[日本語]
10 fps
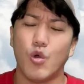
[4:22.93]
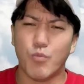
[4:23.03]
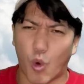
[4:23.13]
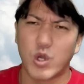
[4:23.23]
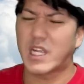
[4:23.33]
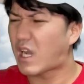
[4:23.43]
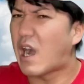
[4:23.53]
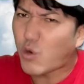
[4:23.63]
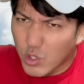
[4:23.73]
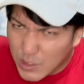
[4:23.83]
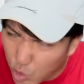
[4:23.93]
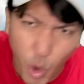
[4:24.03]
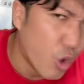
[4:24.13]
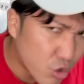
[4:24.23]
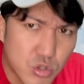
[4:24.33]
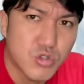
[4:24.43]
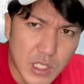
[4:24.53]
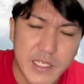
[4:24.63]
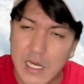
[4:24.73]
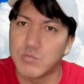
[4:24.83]
もう俺、カゴにノールック
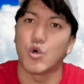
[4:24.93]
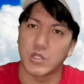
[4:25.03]
で入れるもん